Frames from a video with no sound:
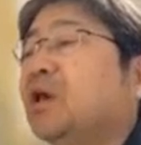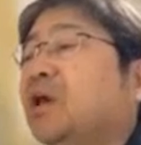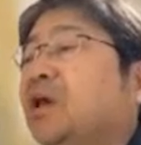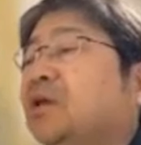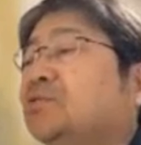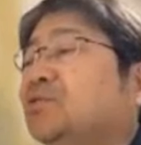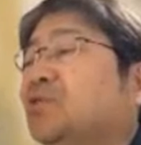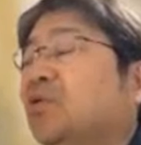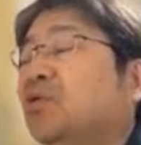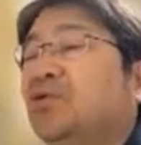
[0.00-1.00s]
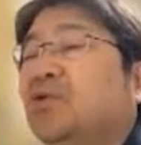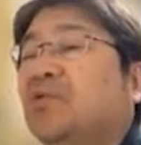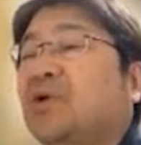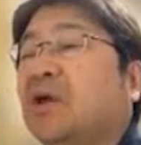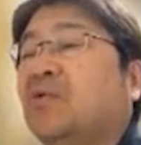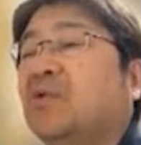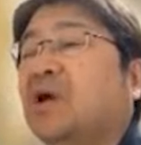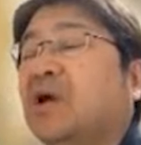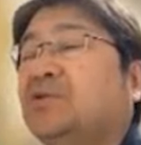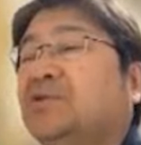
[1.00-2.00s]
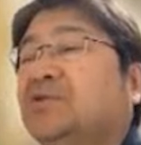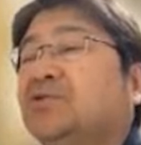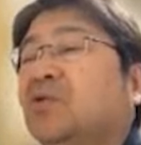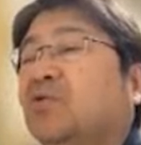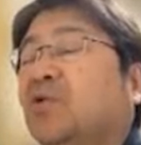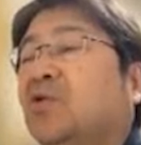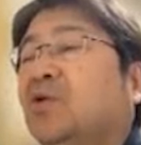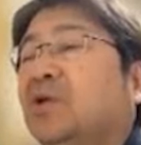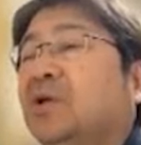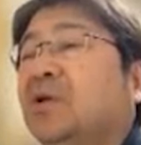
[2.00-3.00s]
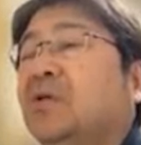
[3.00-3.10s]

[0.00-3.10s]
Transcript: ここで言うと 4×4×10 個の、